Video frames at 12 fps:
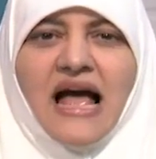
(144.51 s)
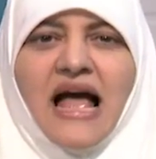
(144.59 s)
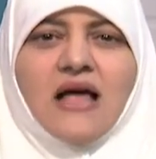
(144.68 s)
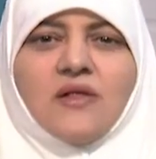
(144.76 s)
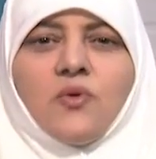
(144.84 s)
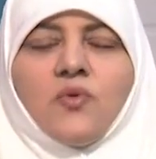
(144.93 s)

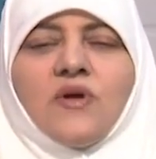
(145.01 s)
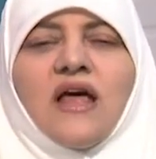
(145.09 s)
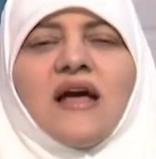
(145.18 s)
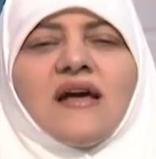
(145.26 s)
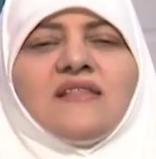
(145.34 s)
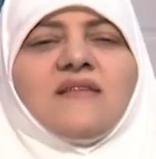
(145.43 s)
احد
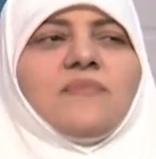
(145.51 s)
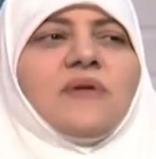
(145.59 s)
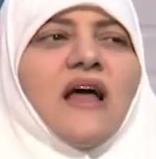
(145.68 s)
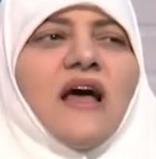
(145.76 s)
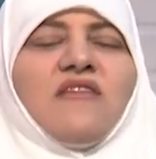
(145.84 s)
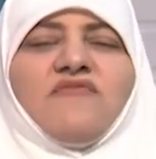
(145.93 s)
الولاة كتب
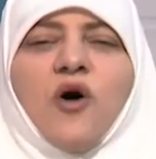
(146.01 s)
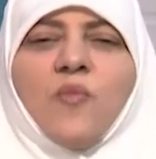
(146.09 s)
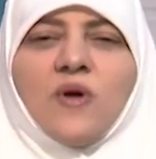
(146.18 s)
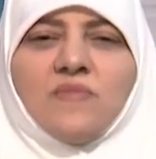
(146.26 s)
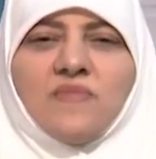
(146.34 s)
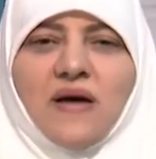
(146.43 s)
للخليفة
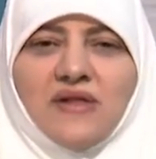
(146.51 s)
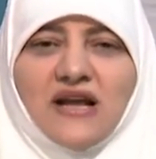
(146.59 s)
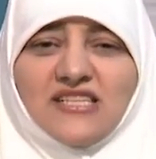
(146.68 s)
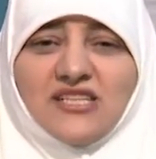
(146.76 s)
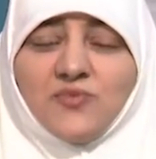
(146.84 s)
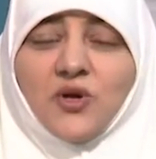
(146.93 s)
عمر بن عبد
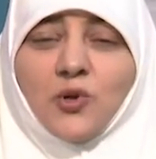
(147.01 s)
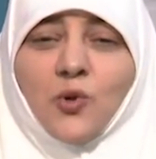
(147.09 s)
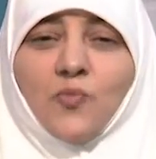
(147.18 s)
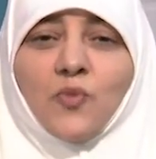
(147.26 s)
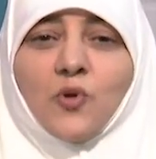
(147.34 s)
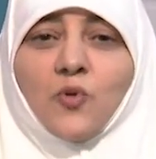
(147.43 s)
العزيز
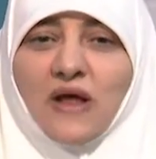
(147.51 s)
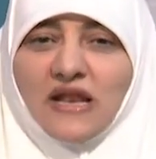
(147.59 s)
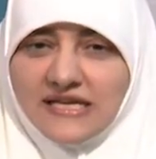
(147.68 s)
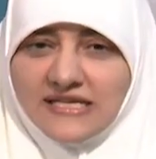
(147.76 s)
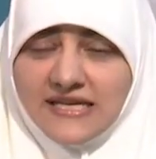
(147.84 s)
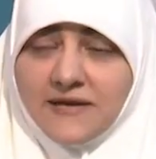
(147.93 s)
بيطلب منه
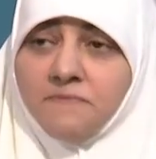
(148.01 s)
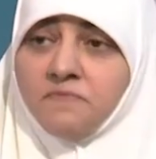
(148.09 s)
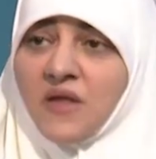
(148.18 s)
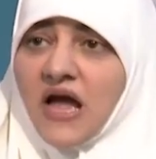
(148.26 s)
مال كتير